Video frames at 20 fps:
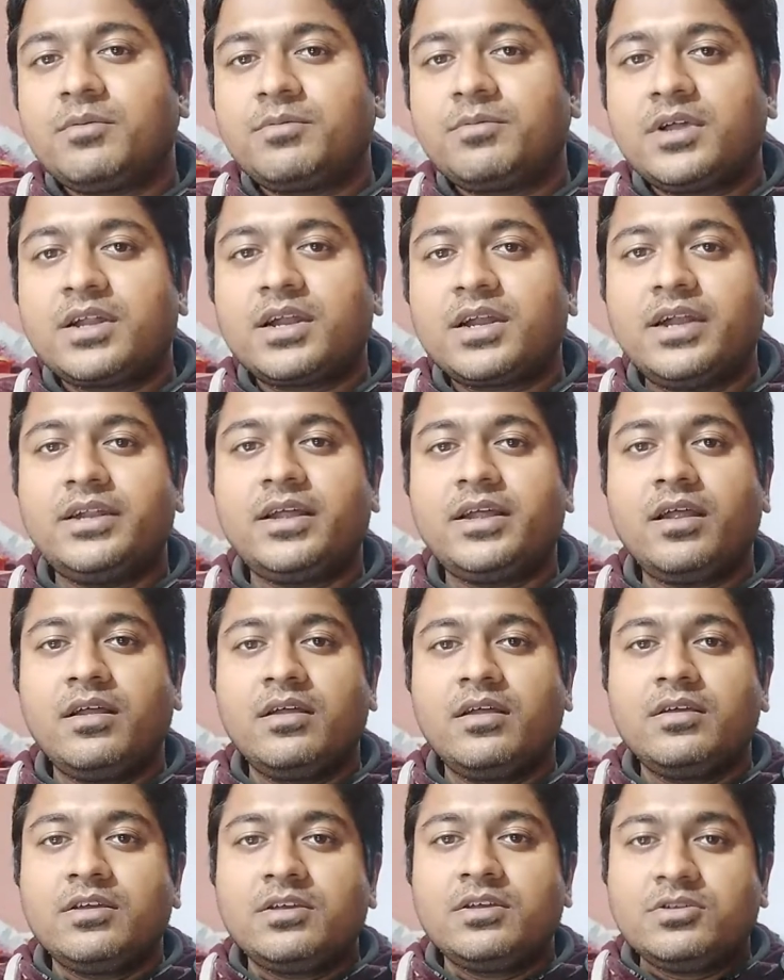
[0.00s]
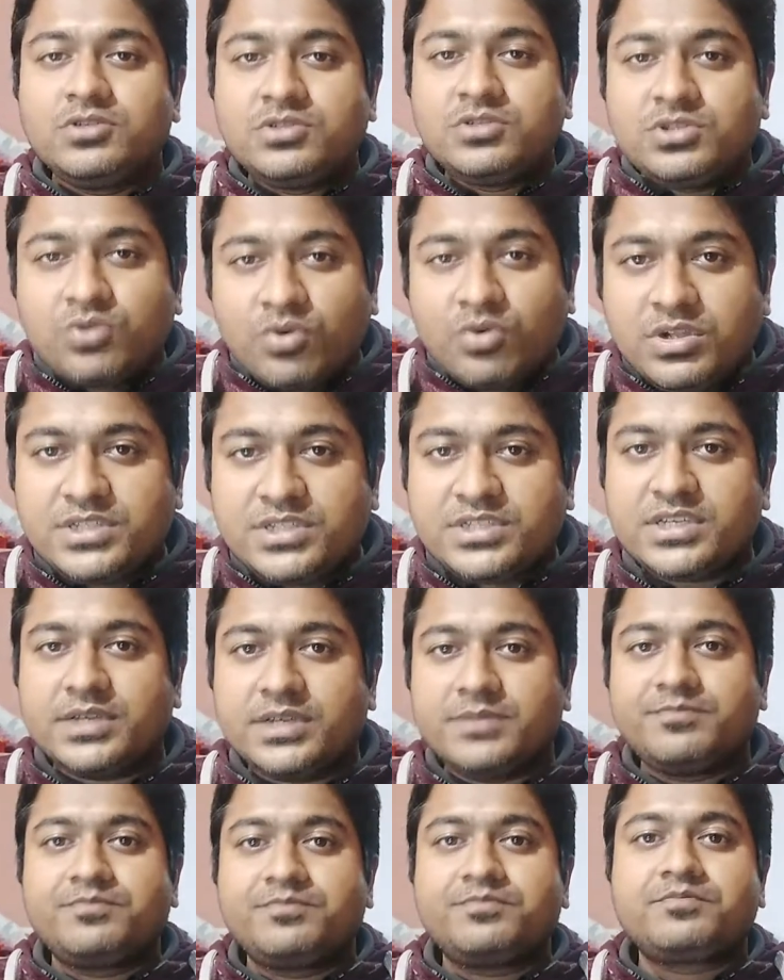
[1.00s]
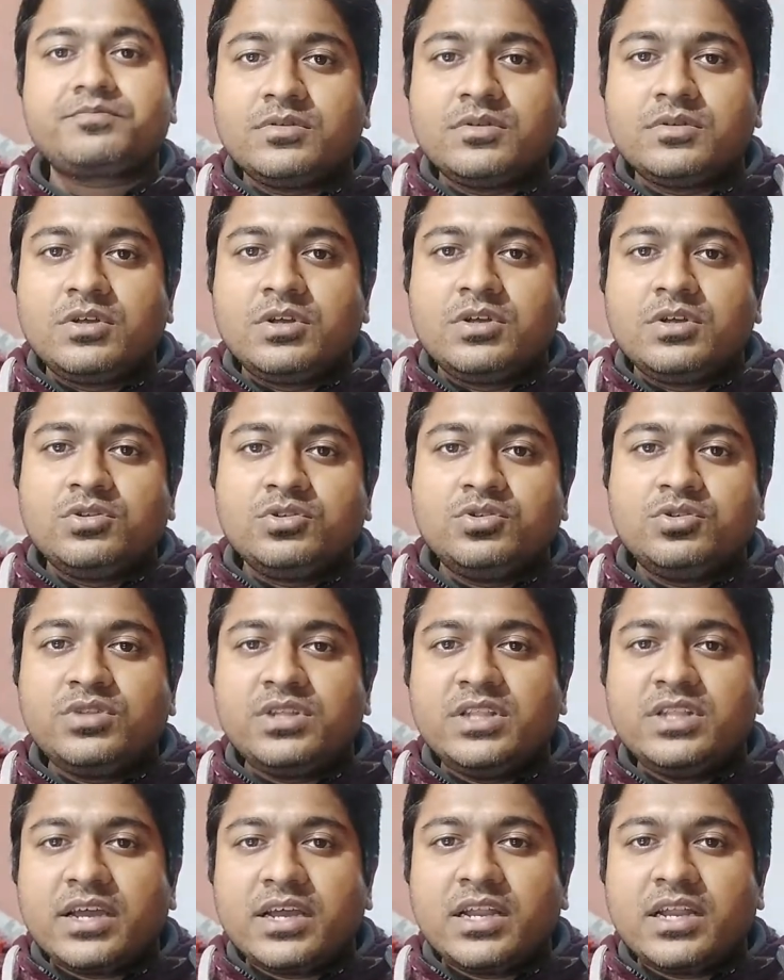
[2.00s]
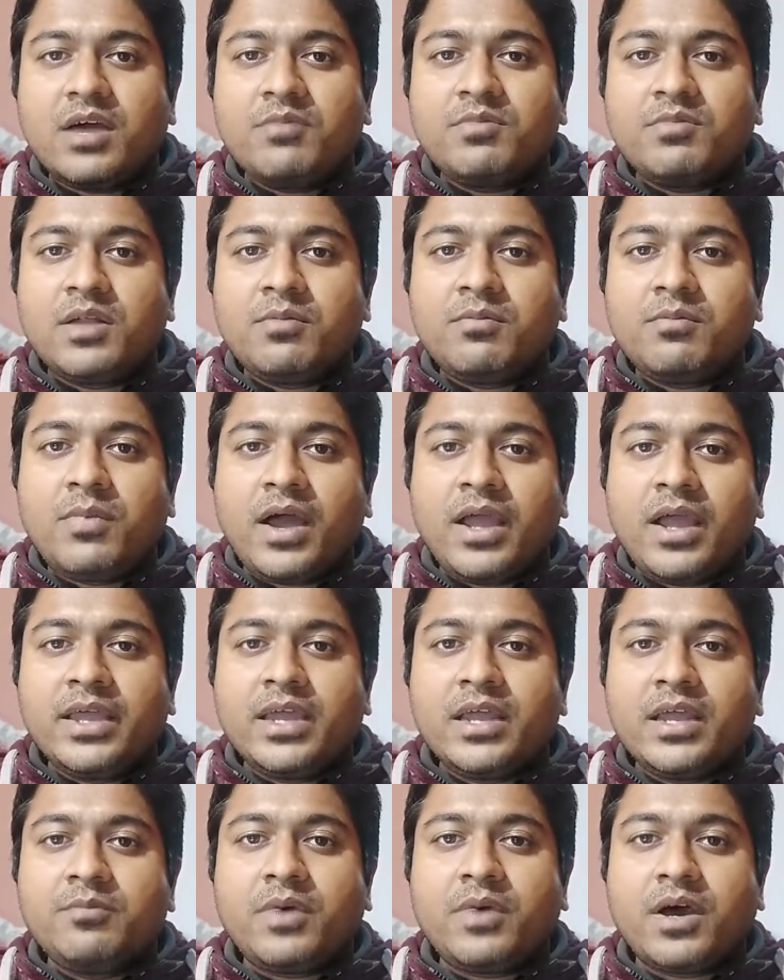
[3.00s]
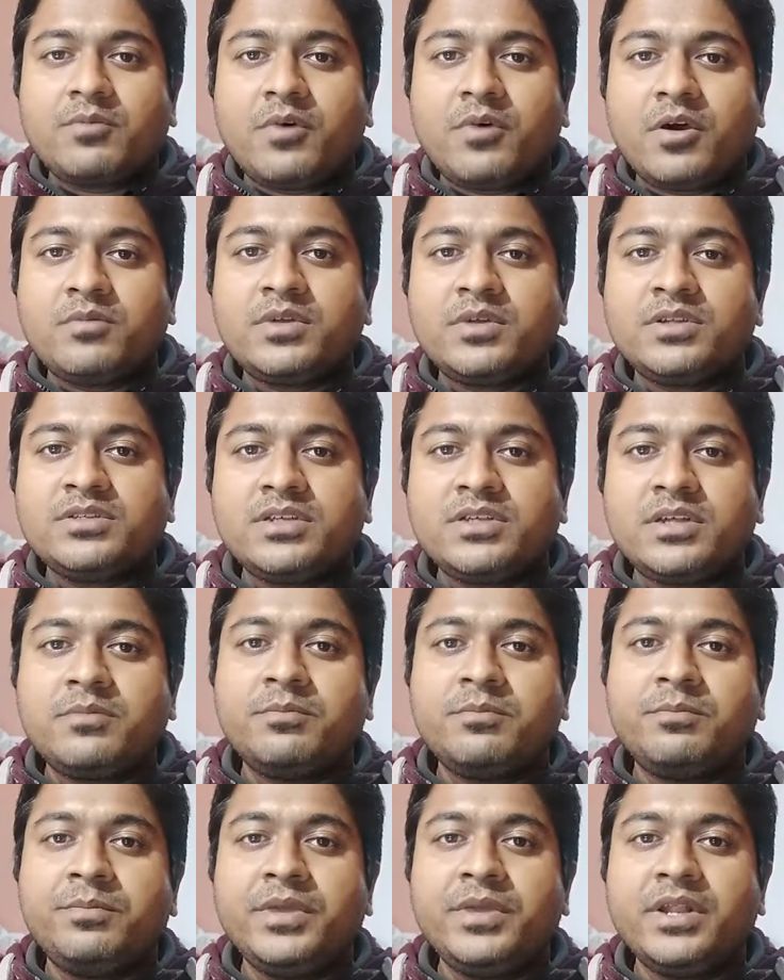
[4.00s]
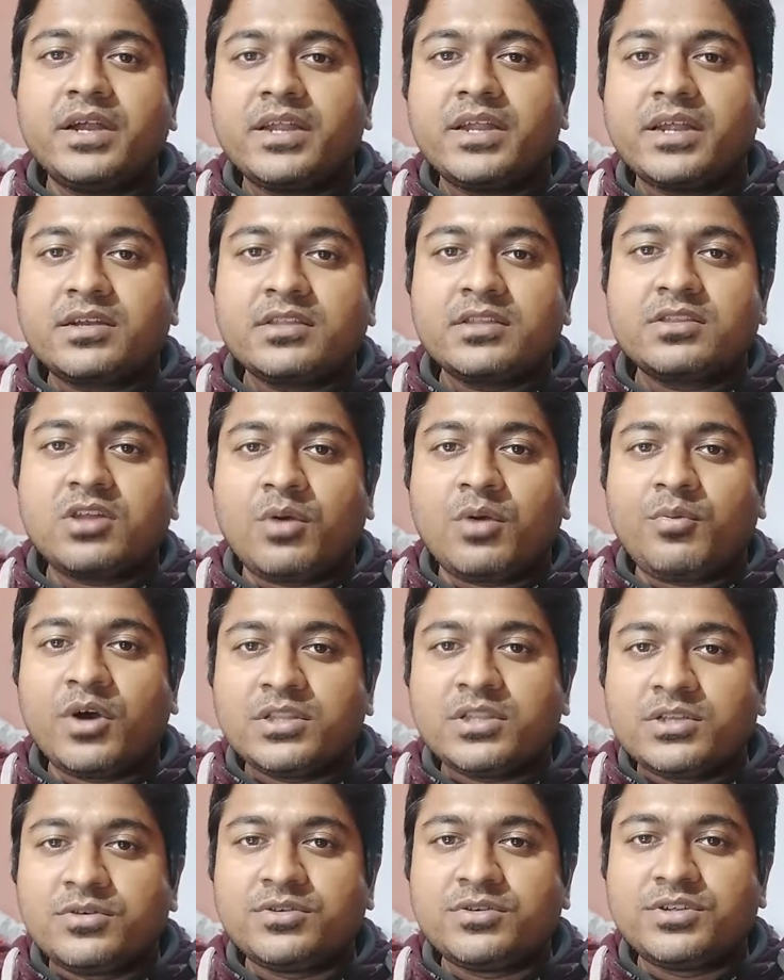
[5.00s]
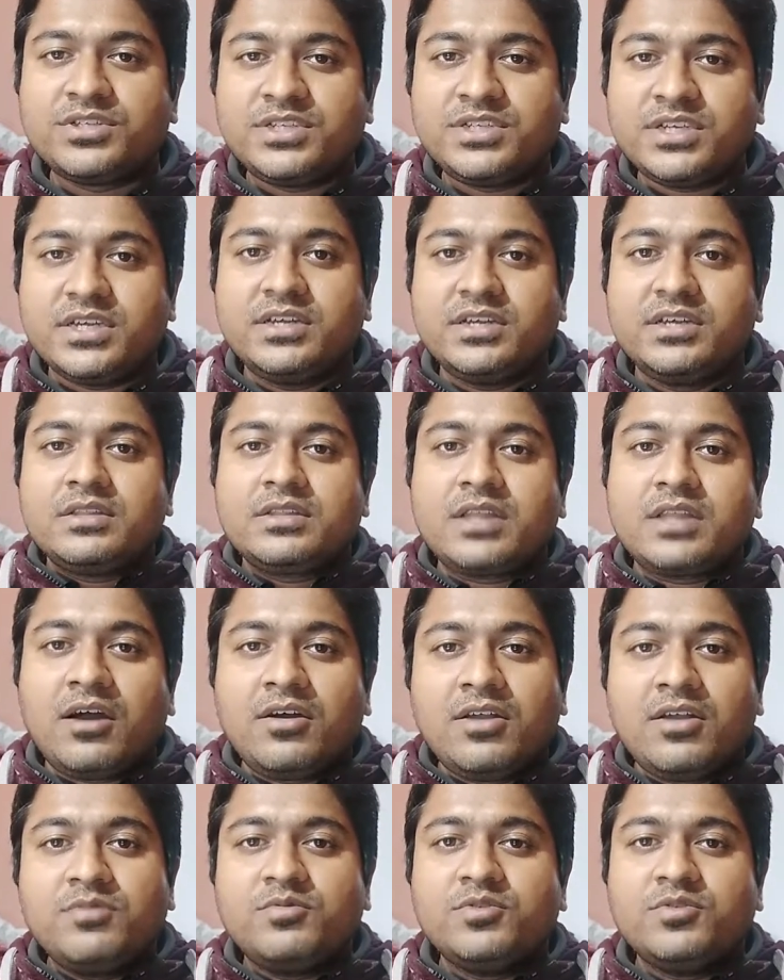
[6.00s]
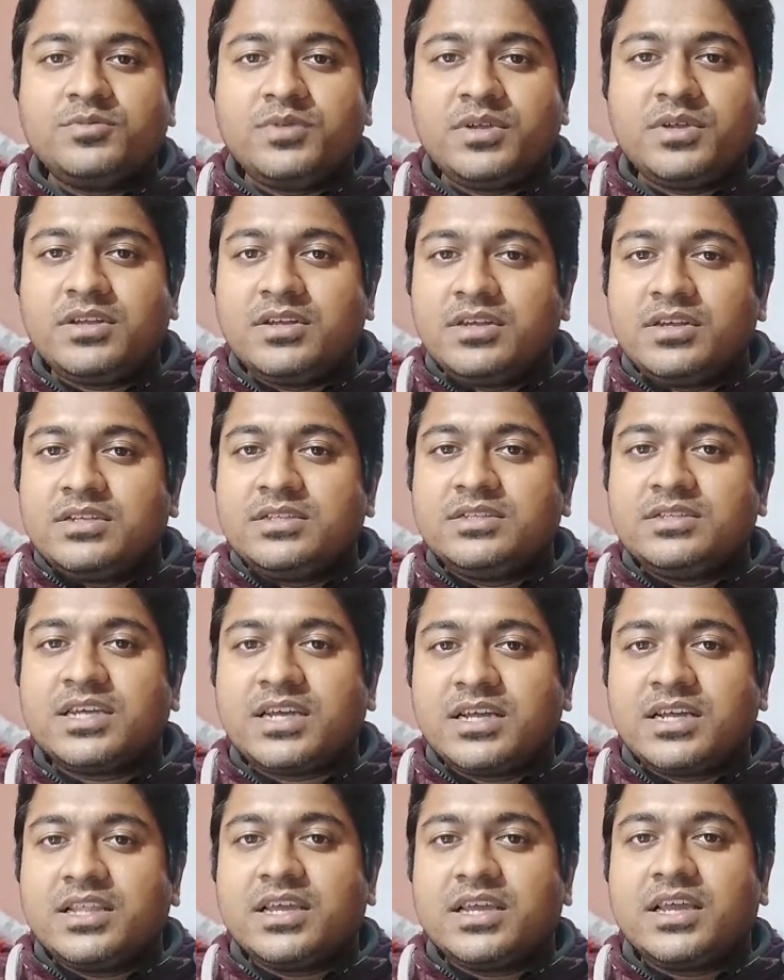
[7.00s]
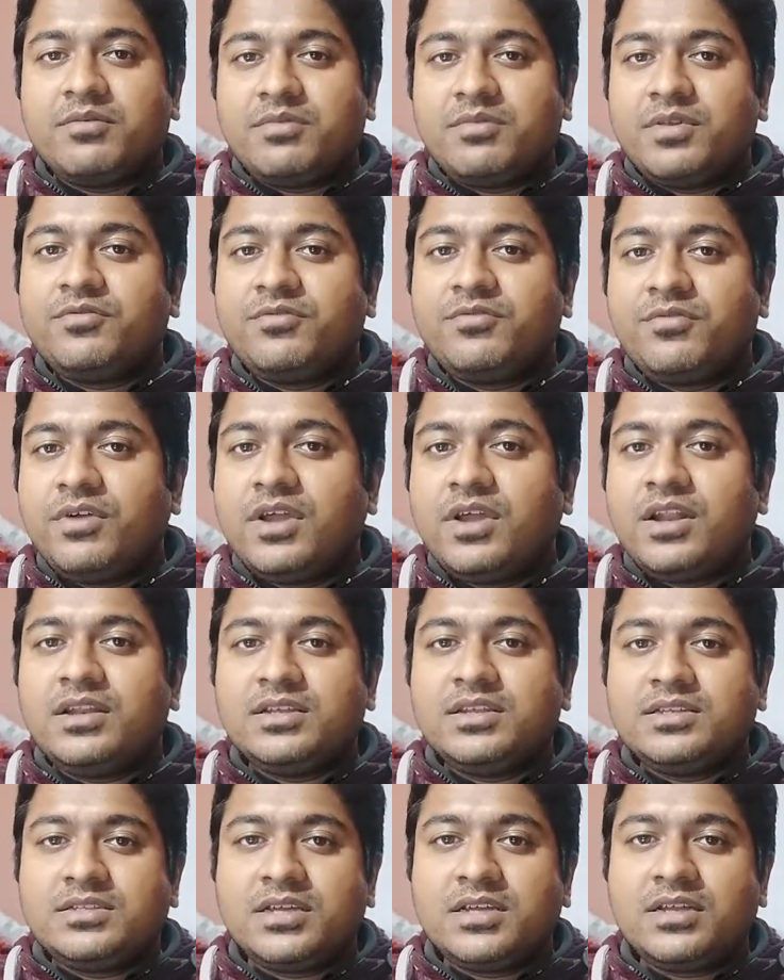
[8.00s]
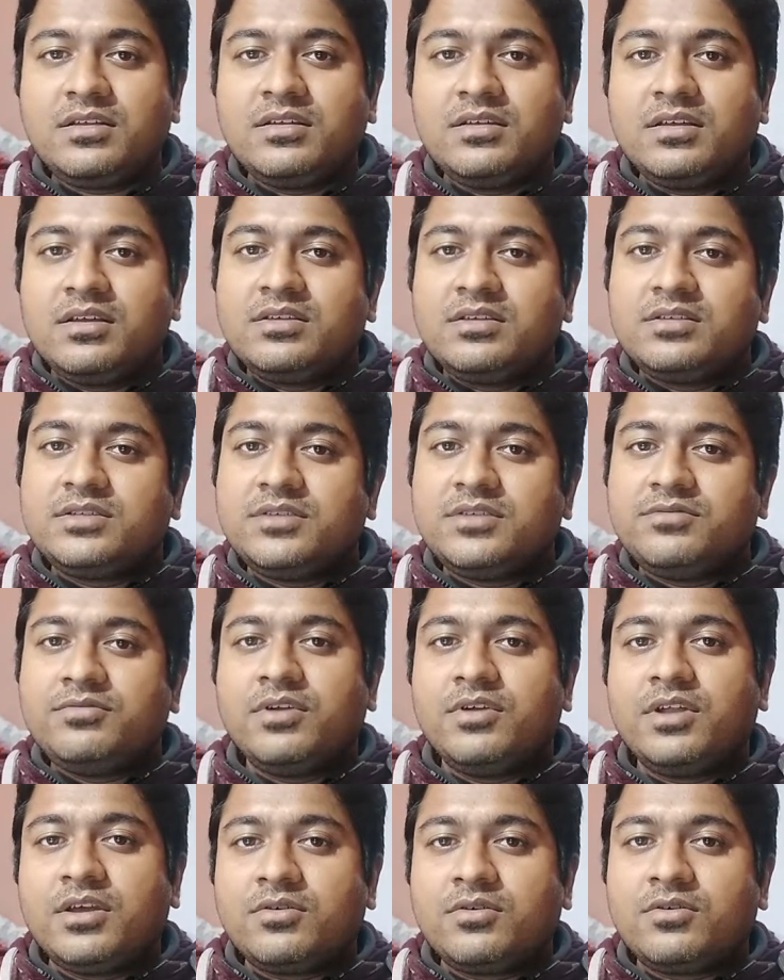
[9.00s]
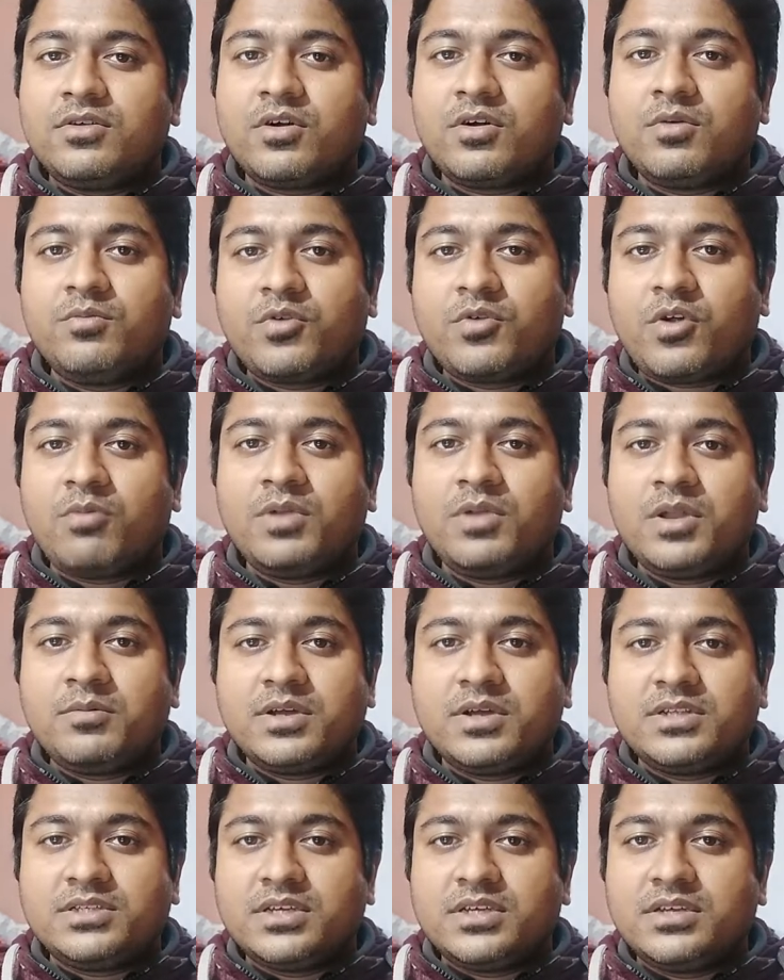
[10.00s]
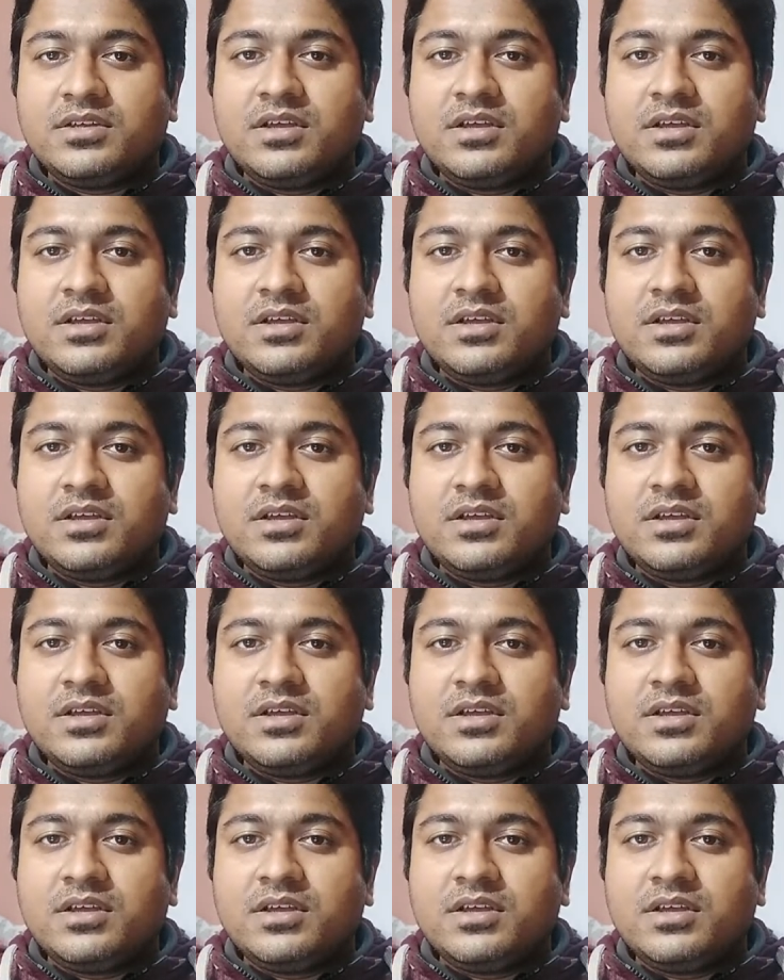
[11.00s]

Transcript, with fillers: আপনার গাড়িটা চলছে যদি দেখেন আপনার বাইকের পারফরমেন্সের বিরাট একটা তফাত ঘটছে তাহলে বুঝবেন যেখান থেকে আপনি ফুয়েল নিচ্ছেন সেই ফুয়েলে কোনো রকম প্রবলেম আছে